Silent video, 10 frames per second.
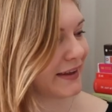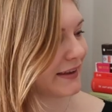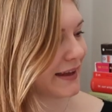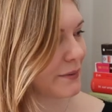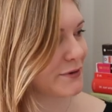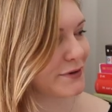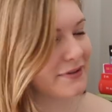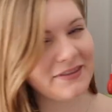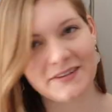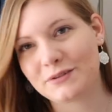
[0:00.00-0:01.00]
Ich habe
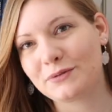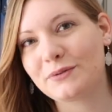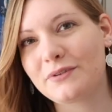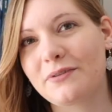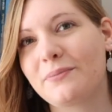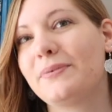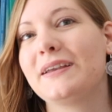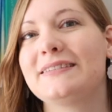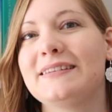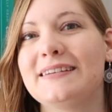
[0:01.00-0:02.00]
schon The Truth
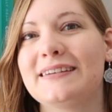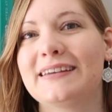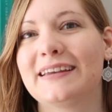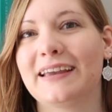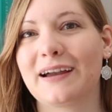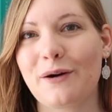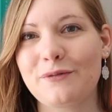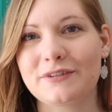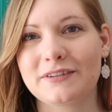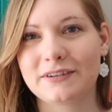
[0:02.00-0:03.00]
Pixie
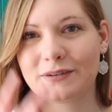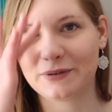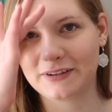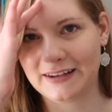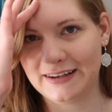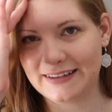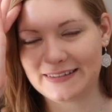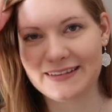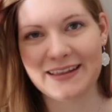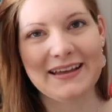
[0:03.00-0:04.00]
gekauft und
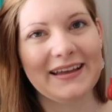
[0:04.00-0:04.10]
gelesen.